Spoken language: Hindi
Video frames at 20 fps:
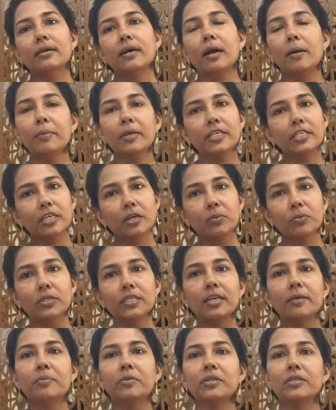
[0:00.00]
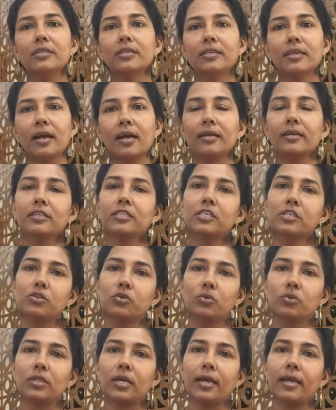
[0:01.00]
हमेशा उनके प्रति आकर्षित
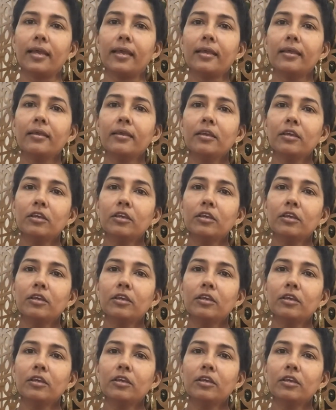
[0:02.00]
होता है